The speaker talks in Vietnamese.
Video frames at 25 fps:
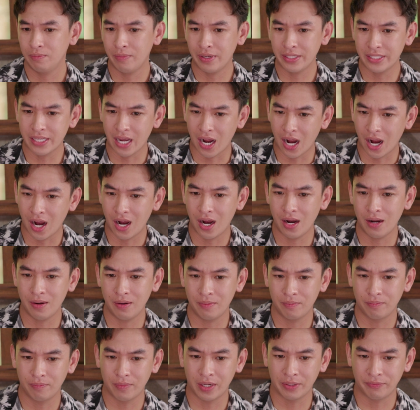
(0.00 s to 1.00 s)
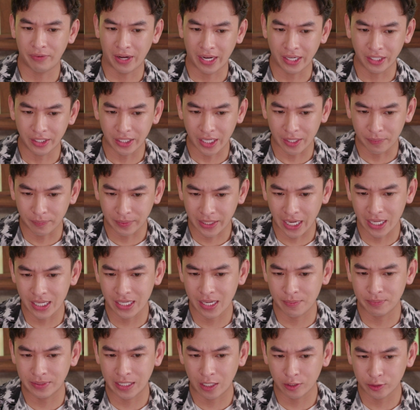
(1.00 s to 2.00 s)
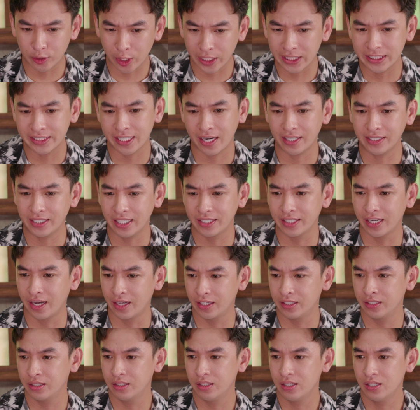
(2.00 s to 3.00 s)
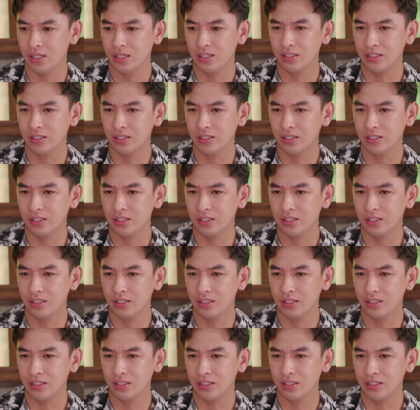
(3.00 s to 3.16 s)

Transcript: Bây giờ mình phải tìm cách làm sao xoay sở tình hình